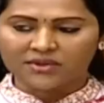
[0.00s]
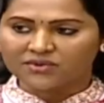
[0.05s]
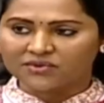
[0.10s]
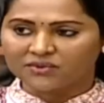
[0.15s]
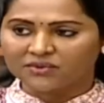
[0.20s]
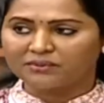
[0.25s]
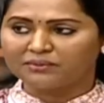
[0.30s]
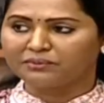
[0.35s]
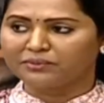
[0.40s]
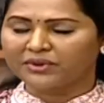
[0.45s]

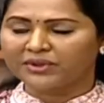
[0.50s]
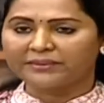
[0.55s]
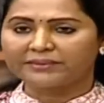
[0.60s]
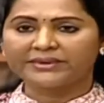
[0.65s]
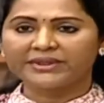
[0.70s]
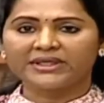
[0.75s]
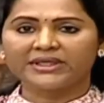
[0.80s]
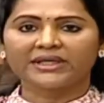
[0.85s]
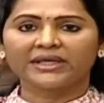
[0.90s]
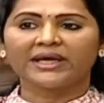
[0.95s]
సో
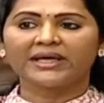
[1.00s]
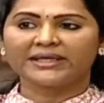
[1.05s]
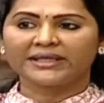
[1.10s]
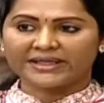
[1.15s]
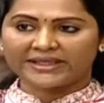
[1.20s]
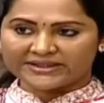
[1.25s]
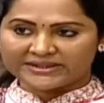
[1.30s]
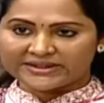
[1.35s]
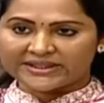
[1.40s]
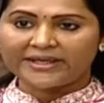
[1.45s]
మొట్టమొదటిగా
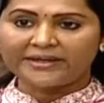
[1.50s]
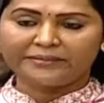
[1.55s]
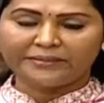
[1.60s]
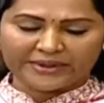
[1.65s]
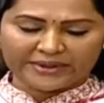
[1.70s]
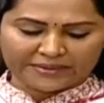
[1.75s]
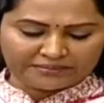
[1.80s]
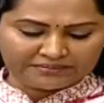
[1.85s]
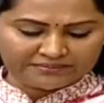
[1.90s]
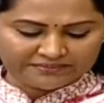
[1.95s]
ఆయనకి జై
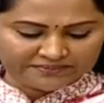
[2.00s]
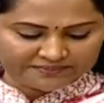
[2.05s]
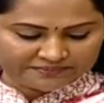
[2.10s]
భీమ్